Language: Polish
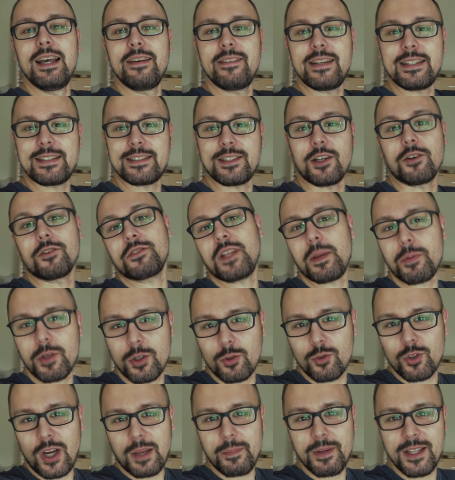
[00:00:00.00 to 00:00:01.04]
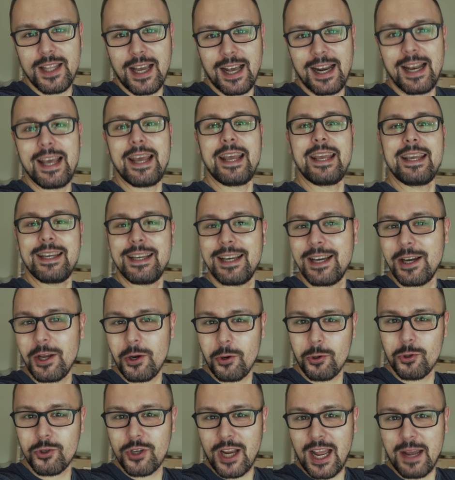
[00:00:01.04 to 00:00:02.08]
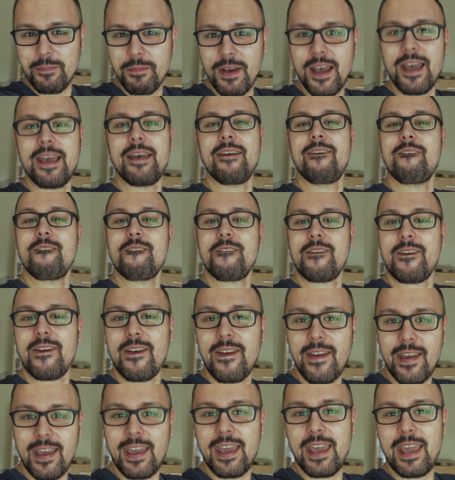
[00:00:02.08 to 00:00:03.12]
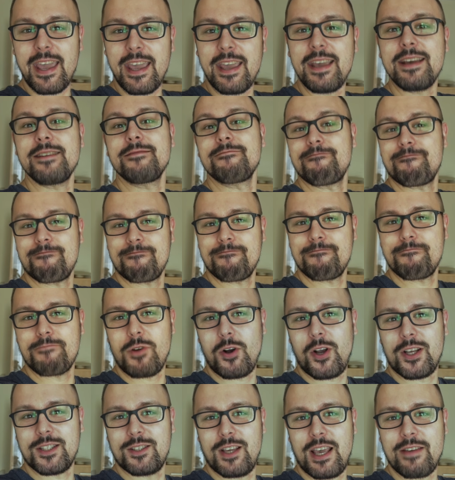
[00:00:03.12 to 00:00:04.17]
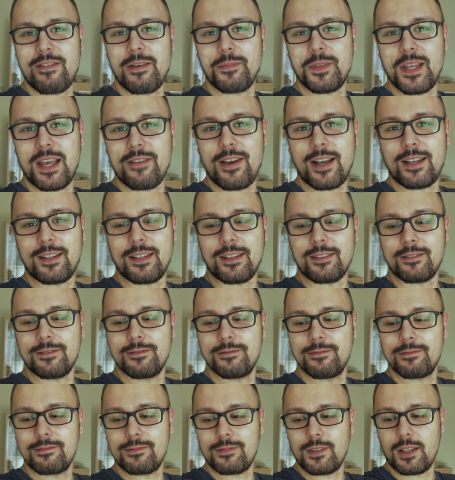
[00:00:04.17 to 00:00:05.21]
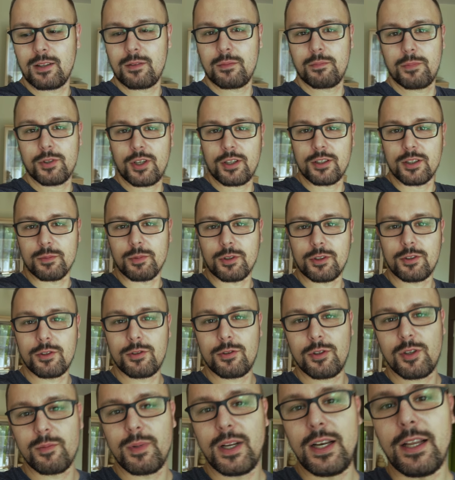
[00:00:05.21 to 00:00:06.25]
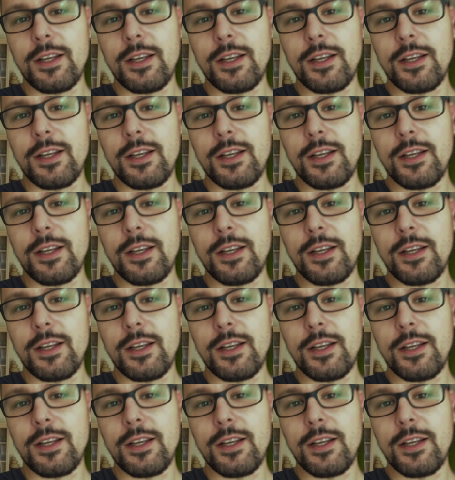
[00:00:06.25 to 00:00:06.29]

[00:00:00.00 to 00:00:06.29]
Więc co, nie przedłużajmy dalej, ruszamy i pokazuję Wam te efekty. A, poczekajcie, bo ktoś tu chyba